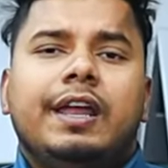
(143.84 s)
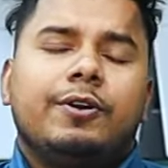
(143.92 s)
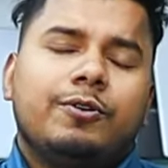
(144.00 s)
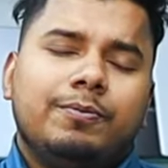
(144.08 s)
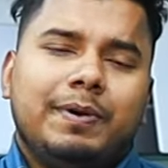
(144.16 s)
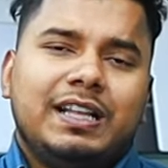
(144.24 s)

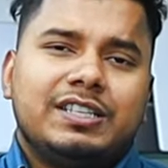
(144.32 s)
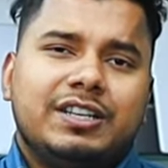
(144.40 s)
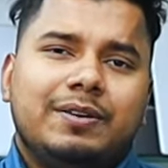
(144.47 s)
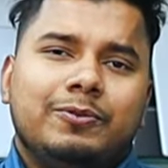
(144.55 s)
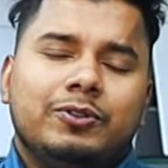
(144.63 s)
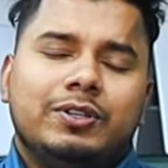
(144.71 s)
এরকম
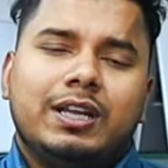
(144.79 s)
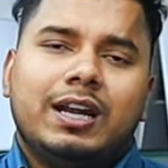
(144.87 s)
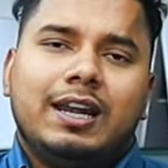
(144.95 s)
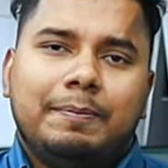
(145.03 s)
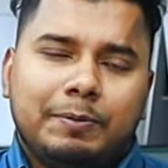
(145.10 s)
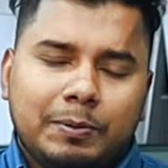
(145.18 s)
বাজেটের মধ্যে
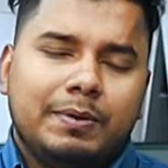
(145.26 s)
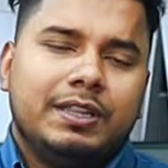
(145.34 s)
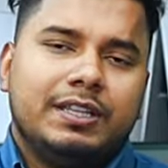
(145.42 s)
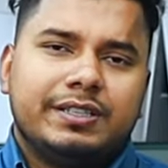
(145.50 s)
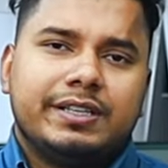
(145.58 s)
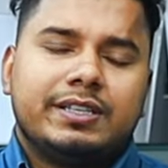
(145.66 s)
যারা ল্যাপটপ
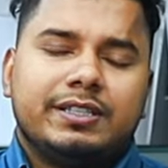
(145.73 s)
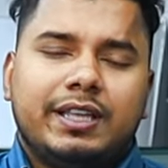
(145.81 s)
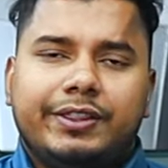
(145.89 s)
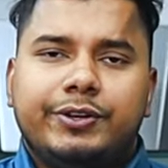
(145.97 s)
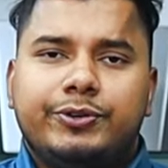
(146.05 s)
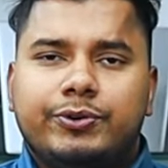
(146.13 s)
নিতে চাচ্ছে
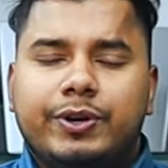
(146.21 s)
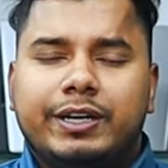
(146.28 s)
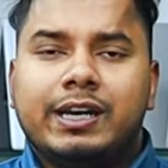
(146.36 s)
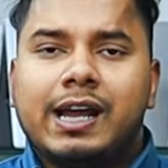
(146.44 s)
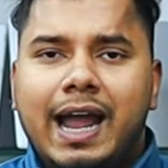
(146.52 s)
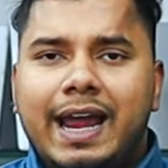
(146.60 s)
তাদের জন্য
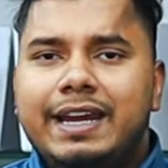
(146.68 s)
একটা